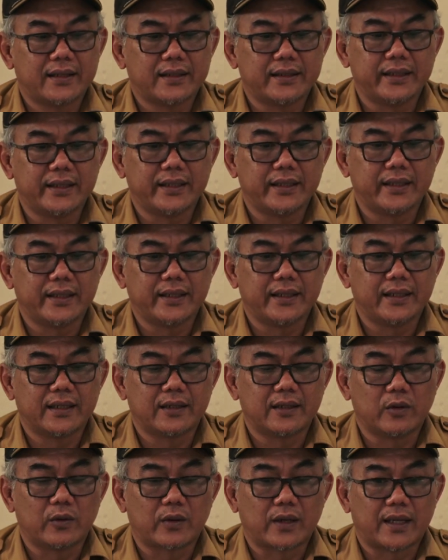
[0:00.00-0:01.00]
di
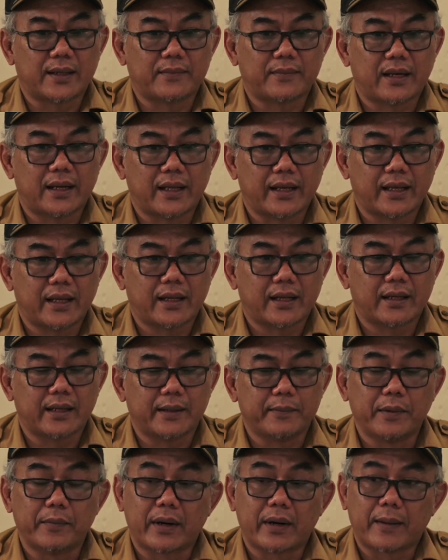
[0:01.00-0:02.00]
Kelurahan Maleer di
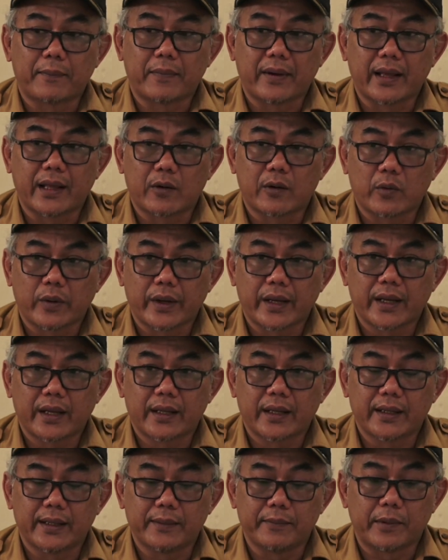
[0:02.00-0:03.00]
beberapa
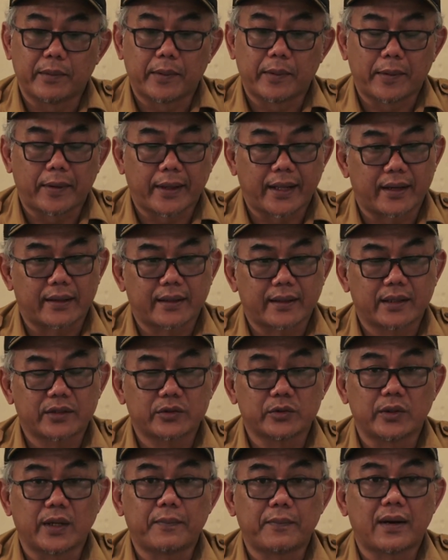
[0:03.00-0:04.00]
RW di beberapa RT
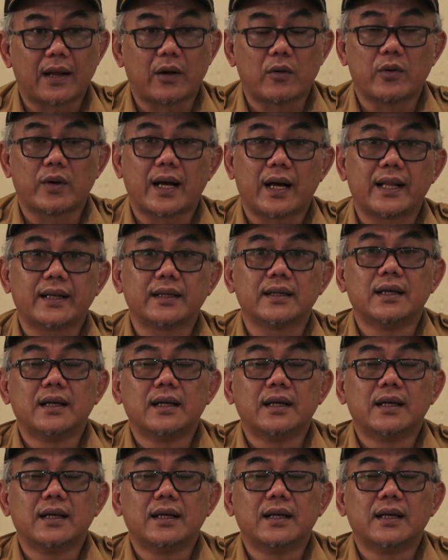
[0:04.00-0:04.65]
sudah melakukan